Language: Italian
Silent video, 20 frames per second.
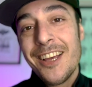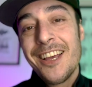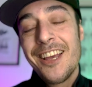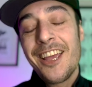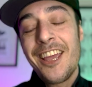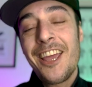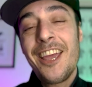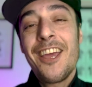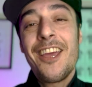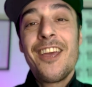
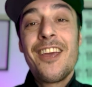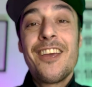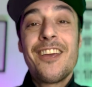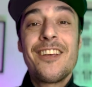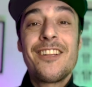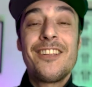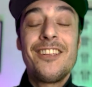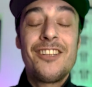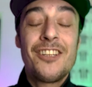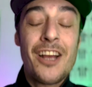e
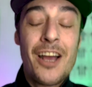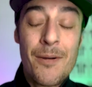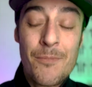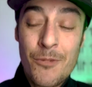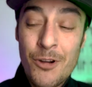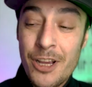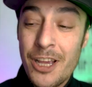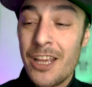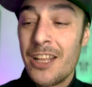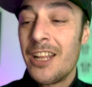diciamo
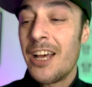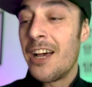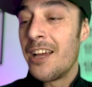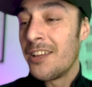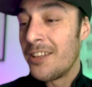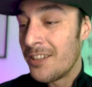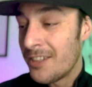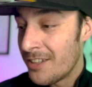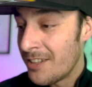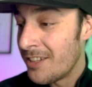che dai,
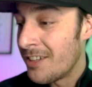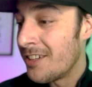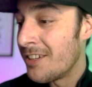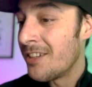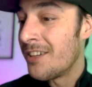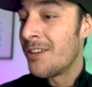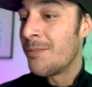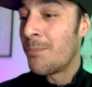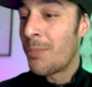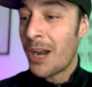
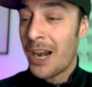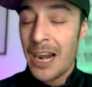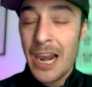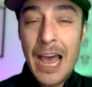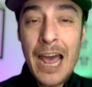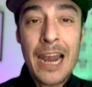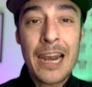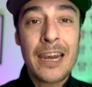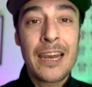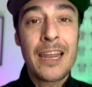eh,
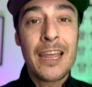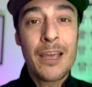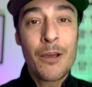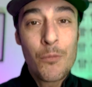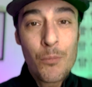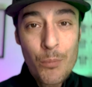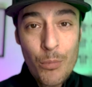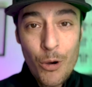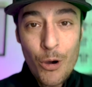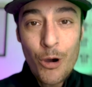parlarne
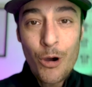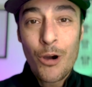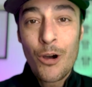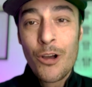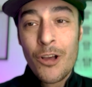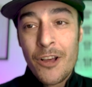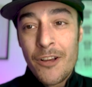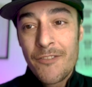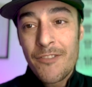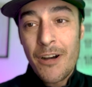un po'
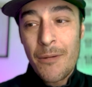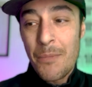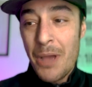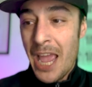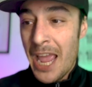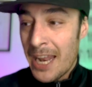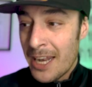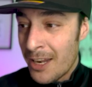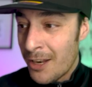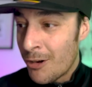fa
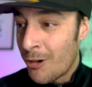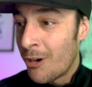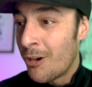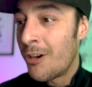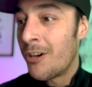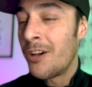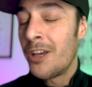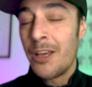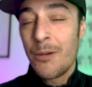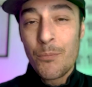bene,
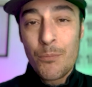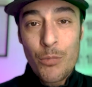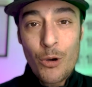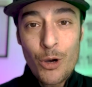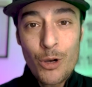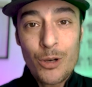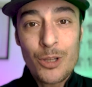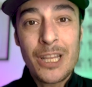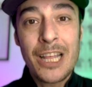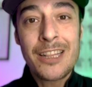no? È un
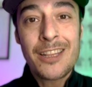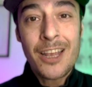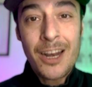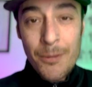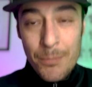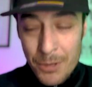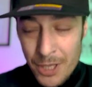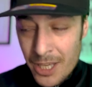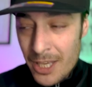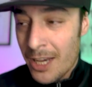po' da
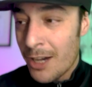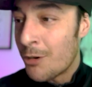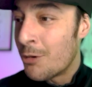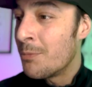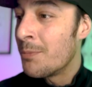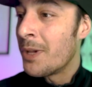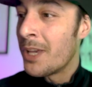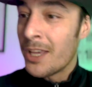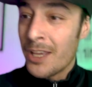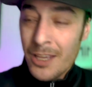terapia
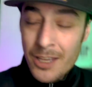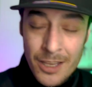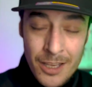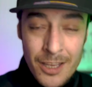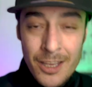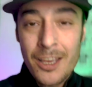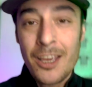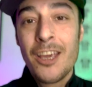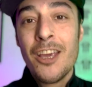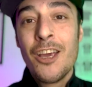
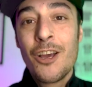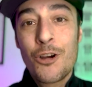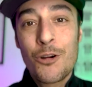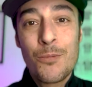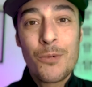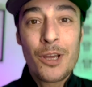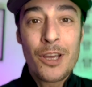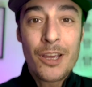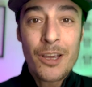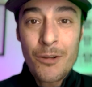come,
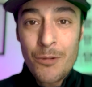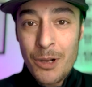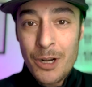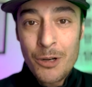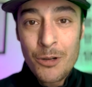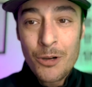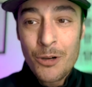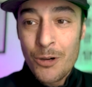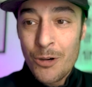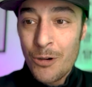come
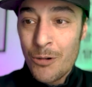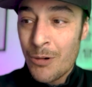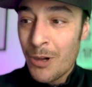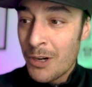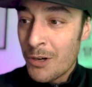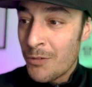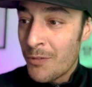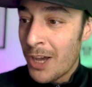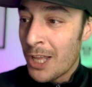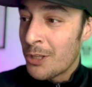quando,
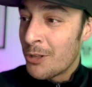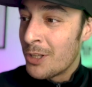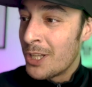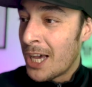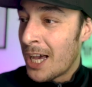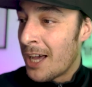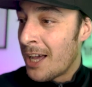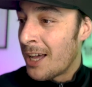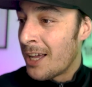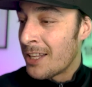quando, vado
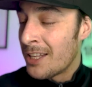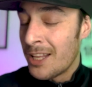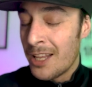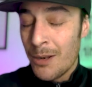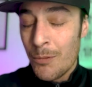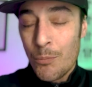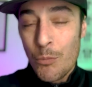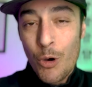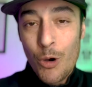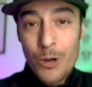da, dal
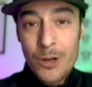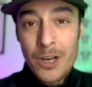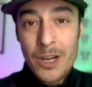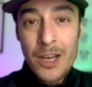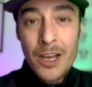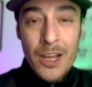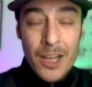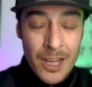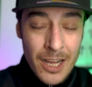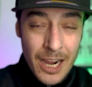buon
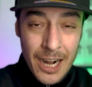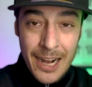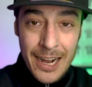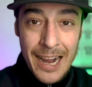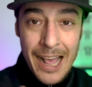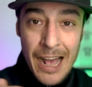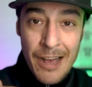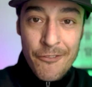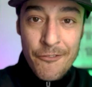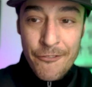
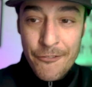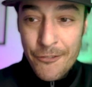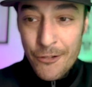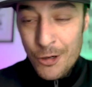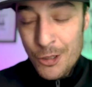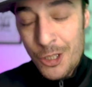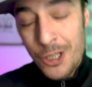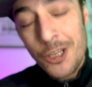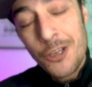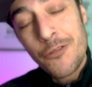Raffo
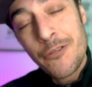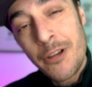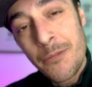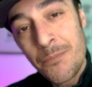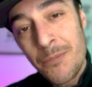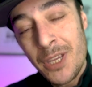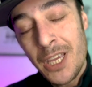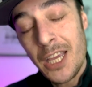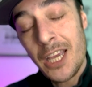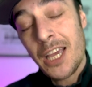di
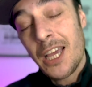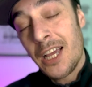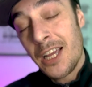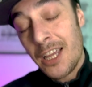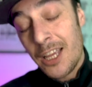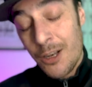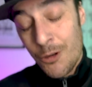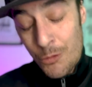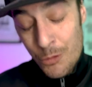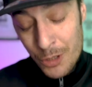UMI che
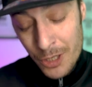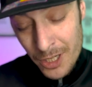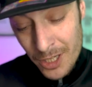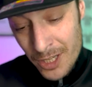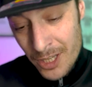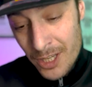anche lui